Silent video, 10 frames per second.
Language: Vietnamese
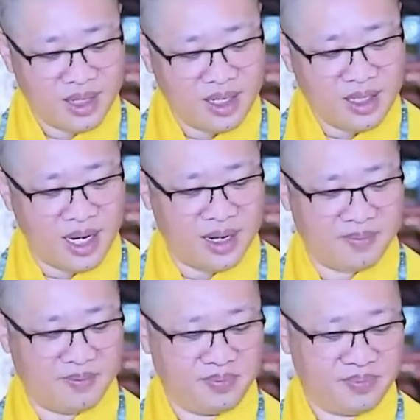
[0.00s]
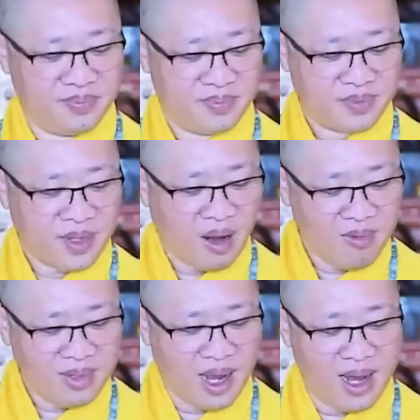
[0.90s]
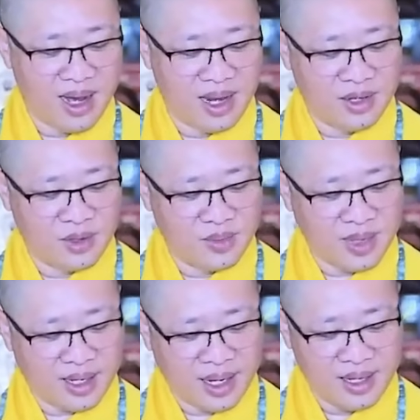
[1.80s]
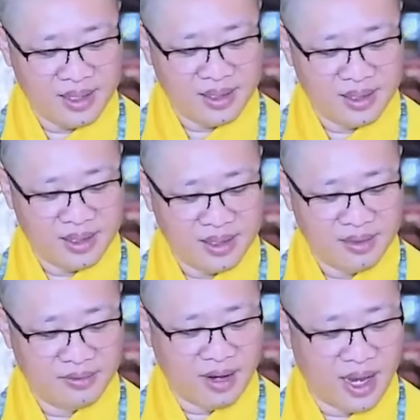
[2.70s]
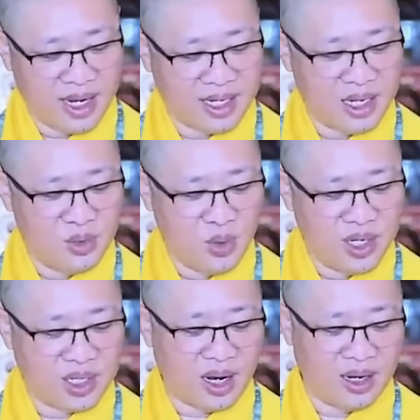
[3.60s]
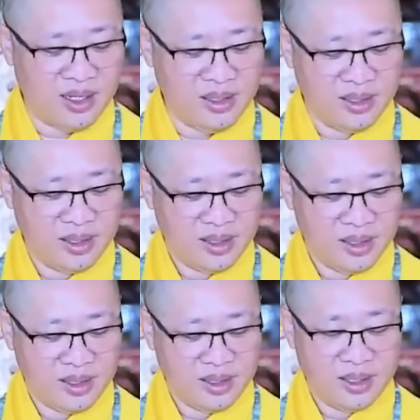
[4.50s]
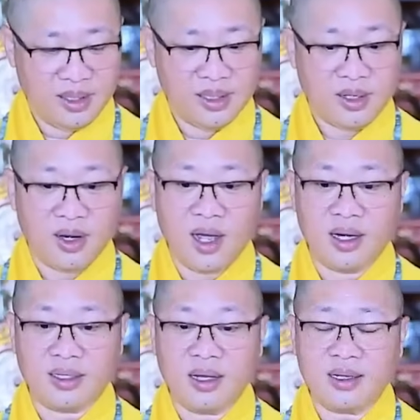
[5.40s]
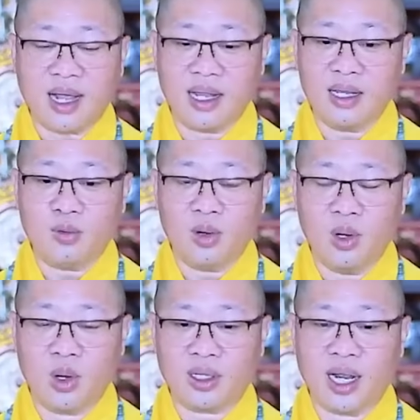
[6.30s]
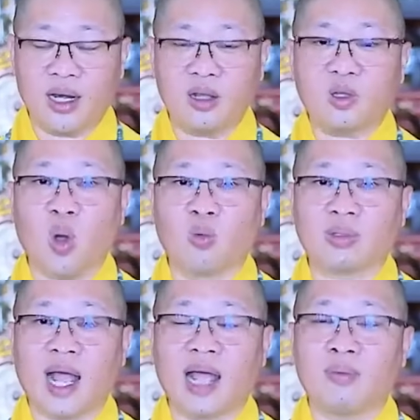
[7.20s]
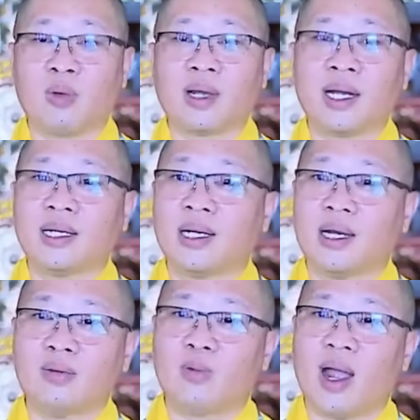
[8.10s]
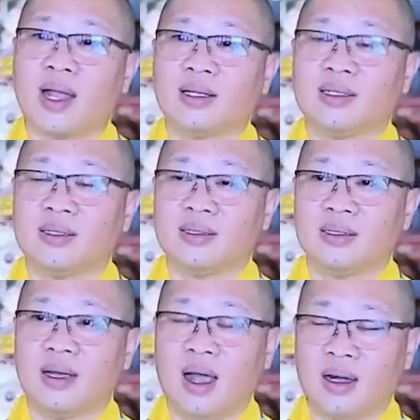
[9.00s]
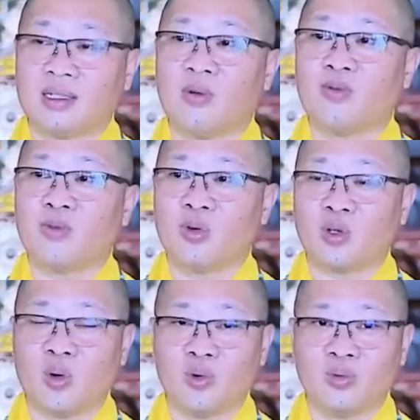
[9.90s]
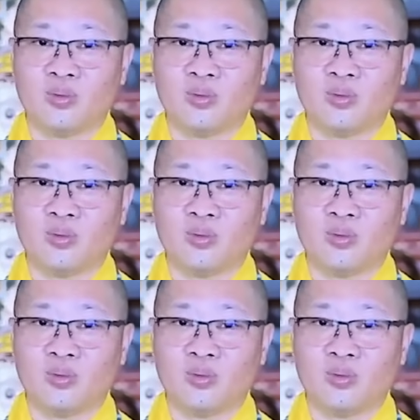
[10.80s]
chứng nghiệm, thống kê lại cho chúng ta thấy về cái duyên khởi. Cho nên tất cả những quy luật này nó tồn tại một cách khách quan ở trong vũ trụ.